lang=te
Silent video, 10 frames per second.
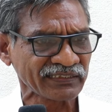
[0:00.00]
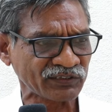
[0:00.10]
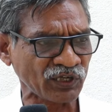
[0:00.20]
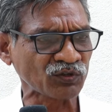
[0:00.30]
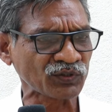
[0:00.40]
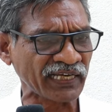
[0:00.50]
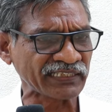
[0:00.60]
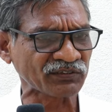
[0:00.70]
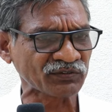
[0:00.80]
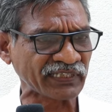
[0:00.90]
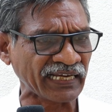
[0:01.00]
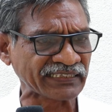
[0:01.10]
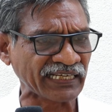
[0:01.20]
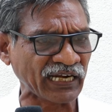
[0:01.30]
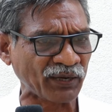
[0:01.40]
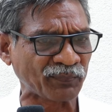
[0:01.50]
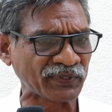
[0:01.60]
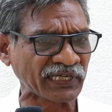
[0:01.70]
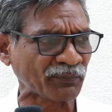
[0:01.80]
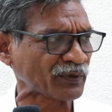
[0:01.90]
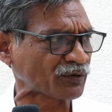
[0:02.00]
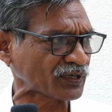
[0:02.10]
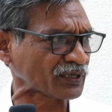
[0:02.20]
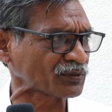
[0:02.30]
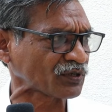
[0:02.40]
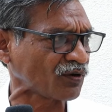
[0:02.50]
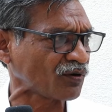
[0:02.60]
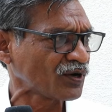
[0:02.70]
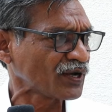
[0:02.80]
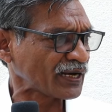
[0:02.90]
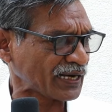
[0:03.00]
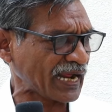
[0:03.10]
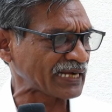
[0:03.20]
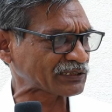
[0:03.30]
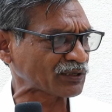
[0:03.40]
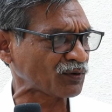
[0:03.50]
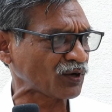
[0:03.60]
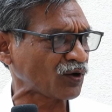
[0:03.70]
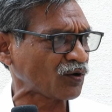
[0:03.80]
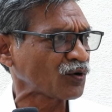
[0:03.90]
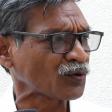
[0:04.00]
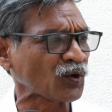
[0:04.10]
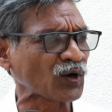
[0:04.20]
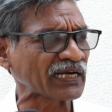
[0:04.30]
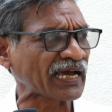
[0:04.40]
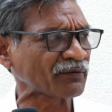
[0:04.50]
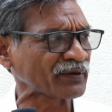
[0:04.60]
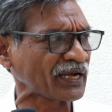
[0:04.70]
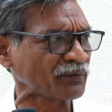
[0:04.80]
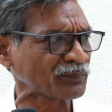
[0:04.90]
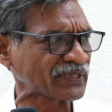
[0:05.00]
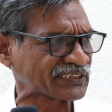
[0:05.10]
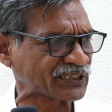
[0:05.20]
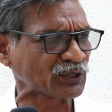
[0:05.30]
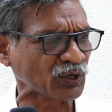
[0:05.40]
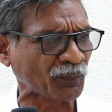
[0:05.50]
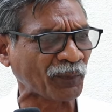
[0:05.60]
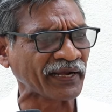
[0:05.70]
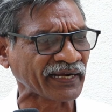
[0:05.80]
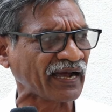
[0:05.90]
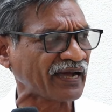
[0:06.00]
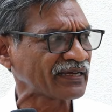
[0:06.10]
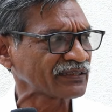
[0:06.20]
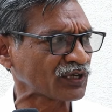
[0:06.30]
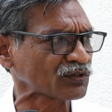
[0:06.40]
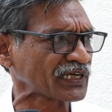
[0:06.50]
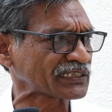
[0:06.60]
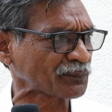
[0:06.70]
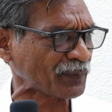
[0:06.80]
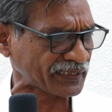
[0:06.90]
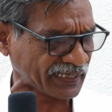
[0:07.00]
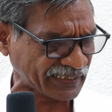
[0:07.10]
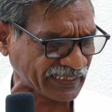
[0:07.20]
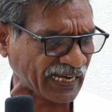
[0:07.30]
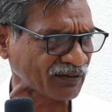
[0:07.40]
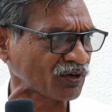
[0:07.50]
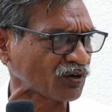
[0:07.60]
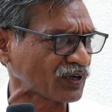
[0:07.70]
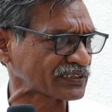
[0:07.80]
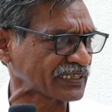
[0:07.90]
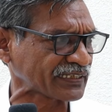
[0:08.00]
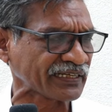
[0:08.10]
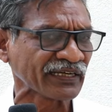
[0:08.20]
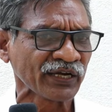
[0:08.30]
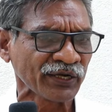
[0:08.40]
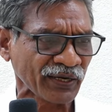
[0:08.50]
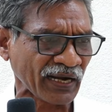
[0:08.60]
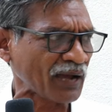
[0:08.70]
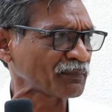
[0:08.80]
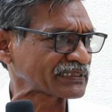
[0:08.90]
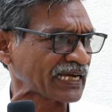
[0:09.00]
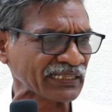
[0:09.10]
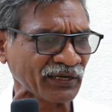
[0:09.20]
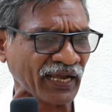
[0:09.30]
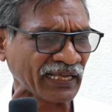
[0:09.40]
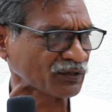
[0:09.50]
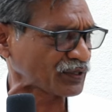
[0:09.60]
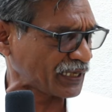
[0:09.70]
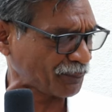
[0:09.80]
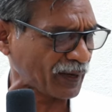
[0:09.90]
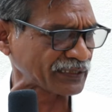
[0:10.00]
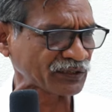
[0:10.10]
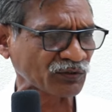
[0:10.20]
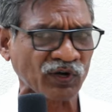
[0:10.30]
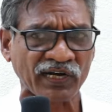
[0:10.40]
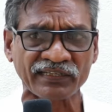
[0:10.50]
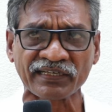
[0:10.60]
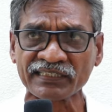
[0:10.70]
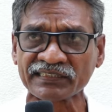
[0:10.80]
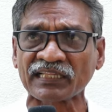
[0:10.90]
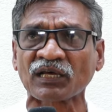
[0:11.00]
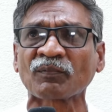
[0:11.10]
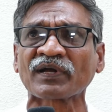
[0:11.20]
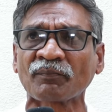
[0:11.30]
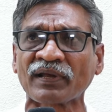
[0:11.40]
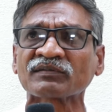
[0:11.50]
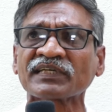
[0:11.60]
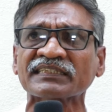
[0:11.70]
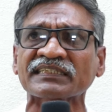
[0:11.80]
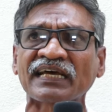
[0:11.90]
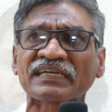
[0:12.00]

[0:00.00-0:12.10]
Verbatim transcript: తెలుగుదేశం జనసేన బీజేపీ కూటమితో రాష్ట్రంలో నూట అరవై ఎనిమిది సీట్లకు పైగా తెలుగుదేశం పార్టీ అధికారంలోకి వస్తుంది రామచంద్ర యాదవ్కి డిపాజిట్ కూడా రాదని ఈ సందర్భంగా మనవి చేస్తున్నా